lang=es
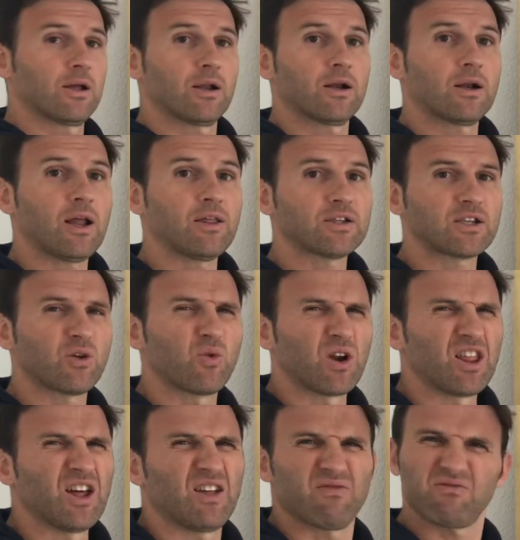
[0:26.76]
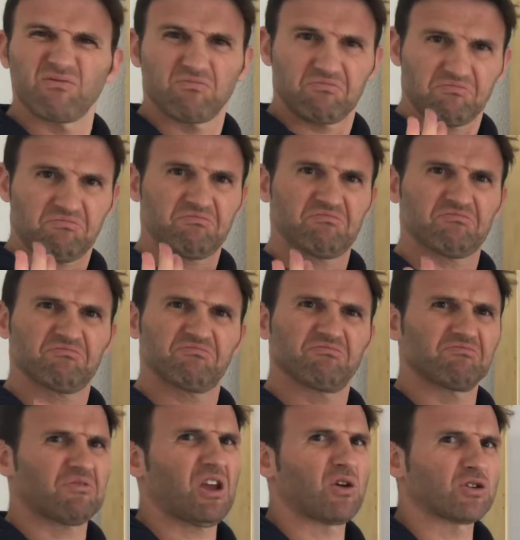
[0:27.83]
la desigualdad. ¿Mm?
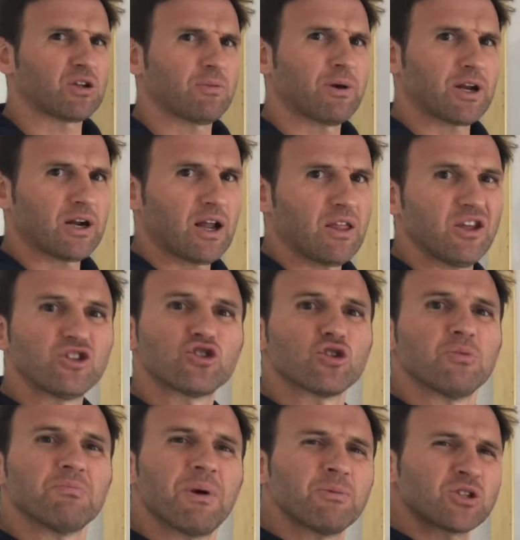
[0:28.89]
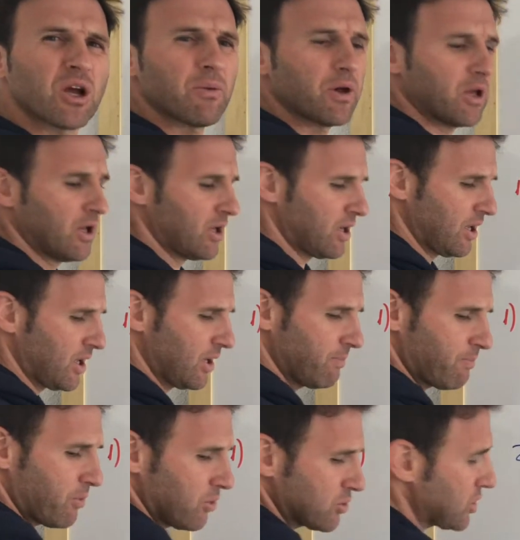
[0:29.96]
Qué cosa más rara ha dicho. Vamos a ver ejemplos